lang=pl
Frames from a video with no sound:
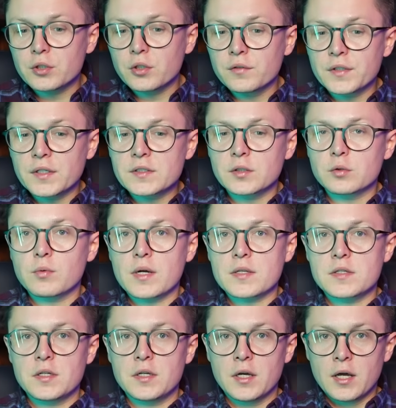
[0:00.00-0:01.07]
No i w tej
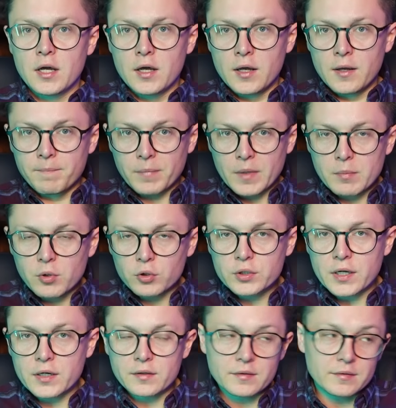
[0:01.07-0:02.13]
sytuacji no,
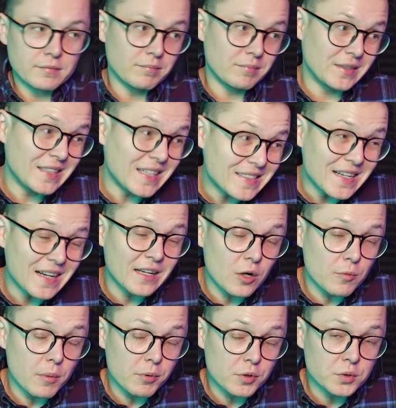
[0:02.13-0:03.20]
Moder nie
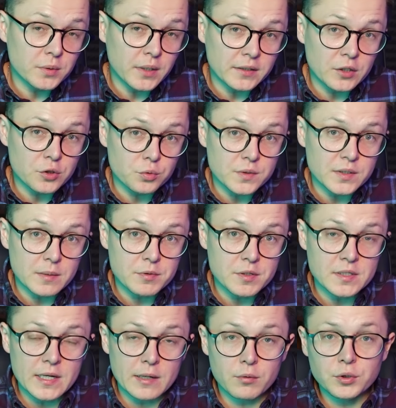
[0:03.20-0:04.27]
zagrał po prostu jak na szóstkę
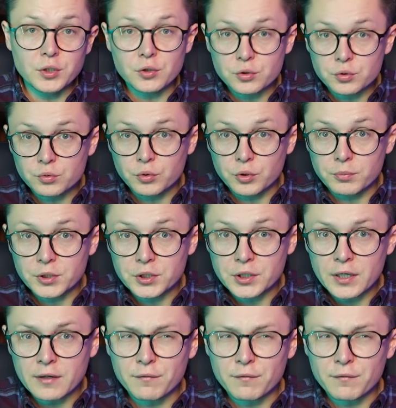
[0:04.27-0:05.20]
przystało, nie oszukujmy się.